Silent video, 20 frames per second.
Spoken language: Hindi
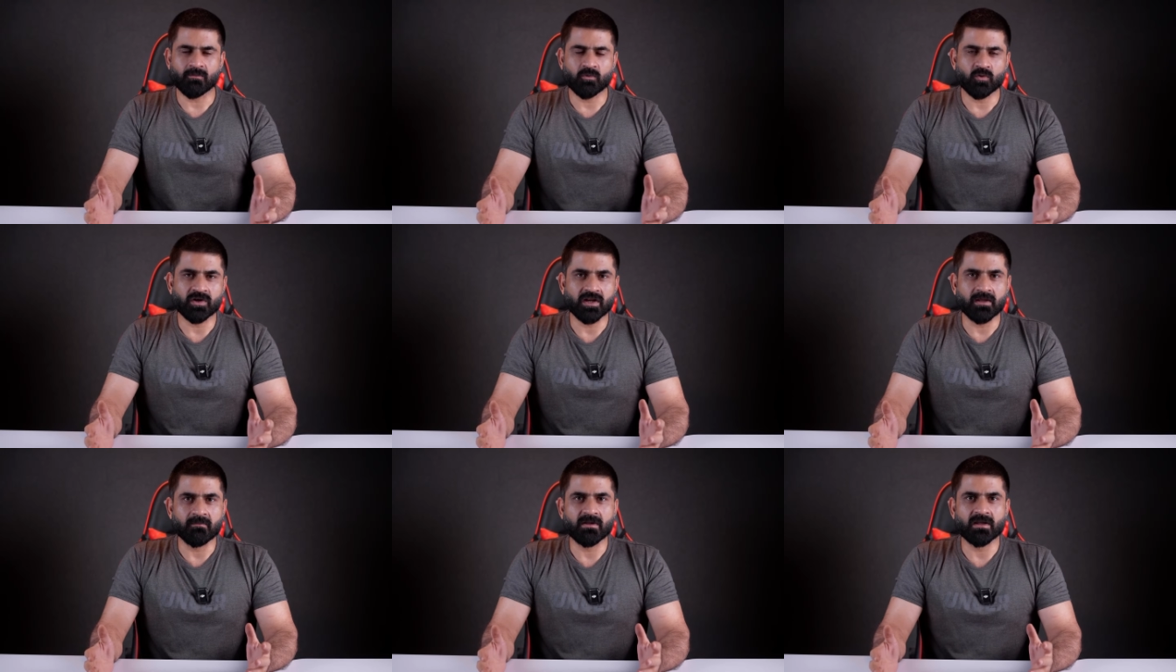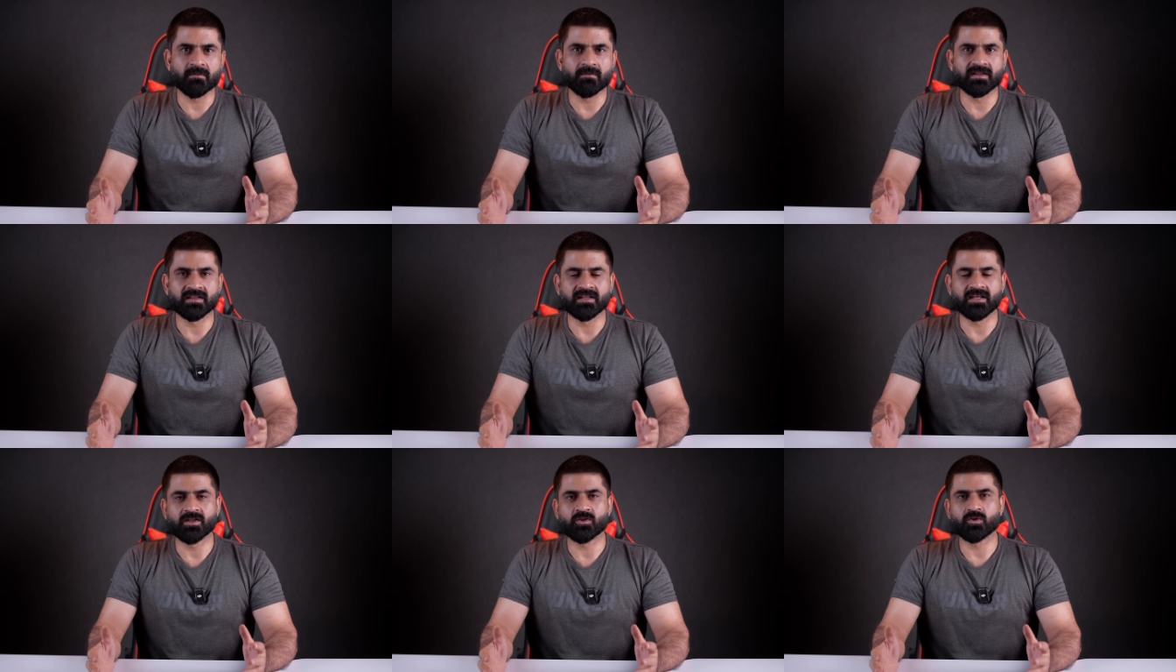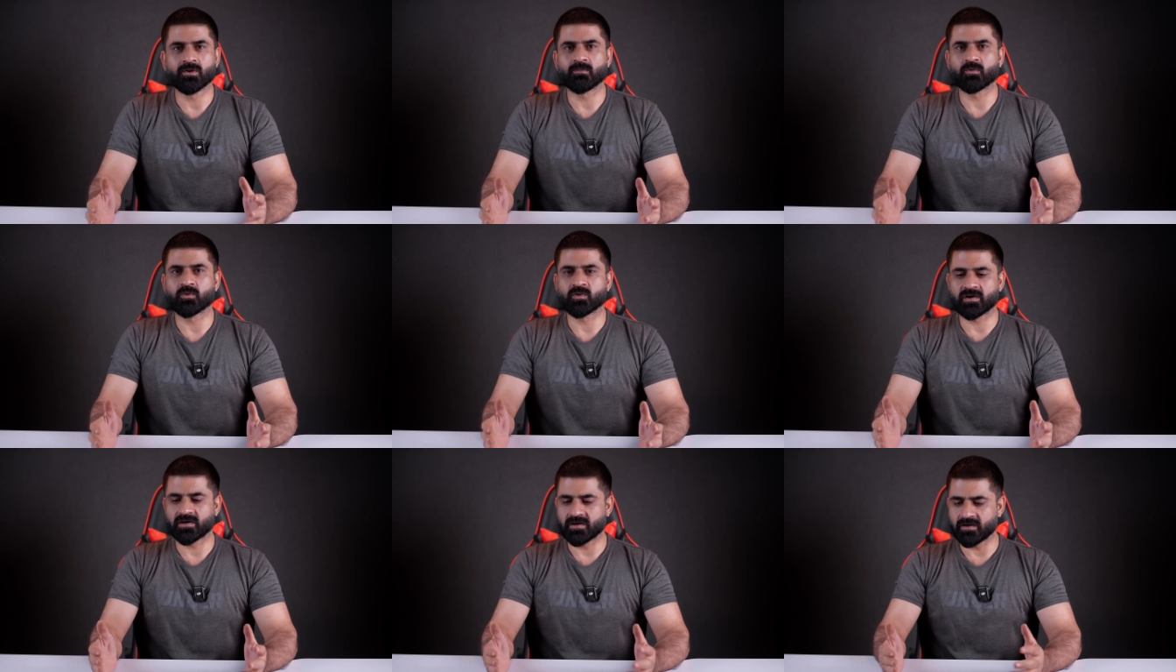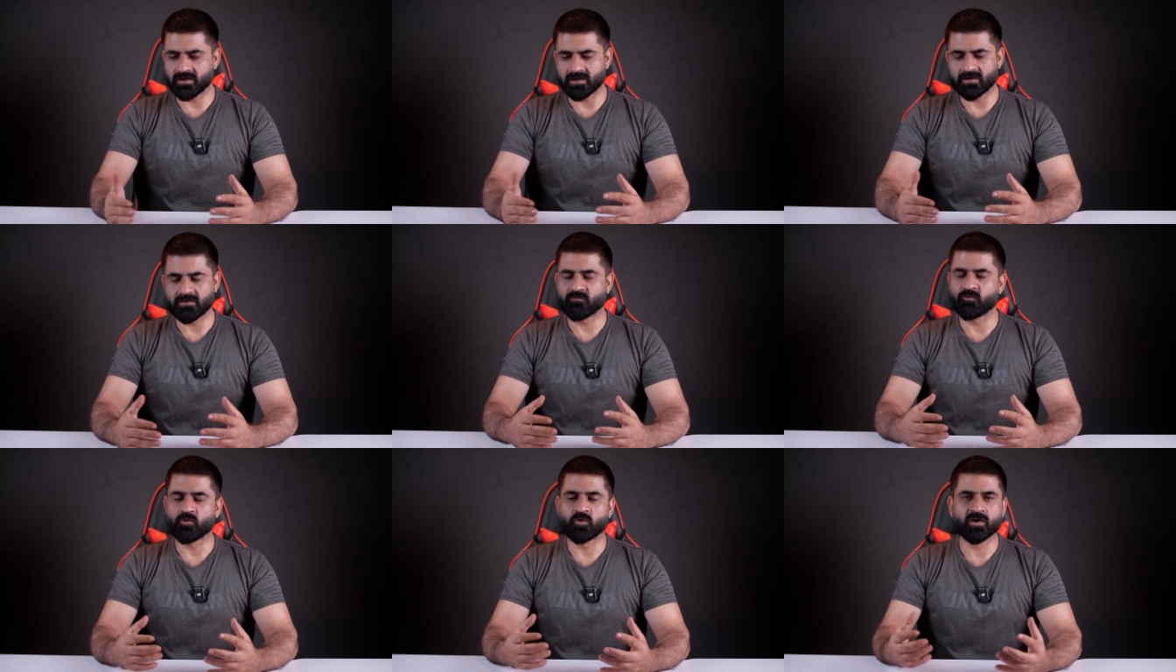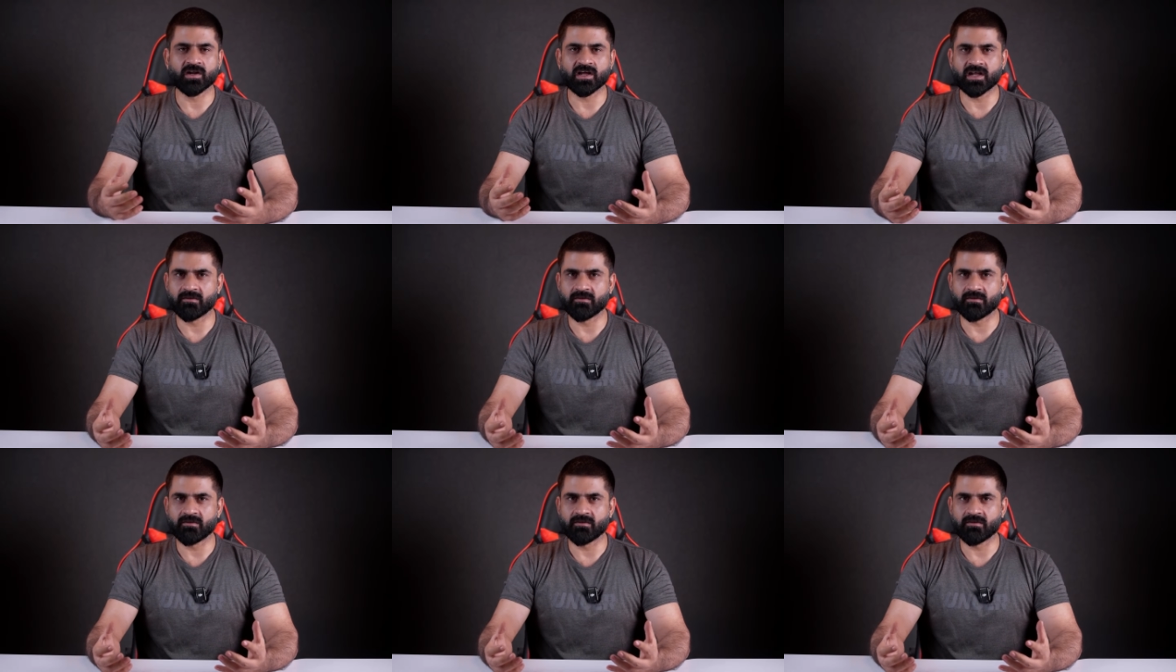हम लोग टीम के बंदे हैं तो हम लोग फ़ोन uh,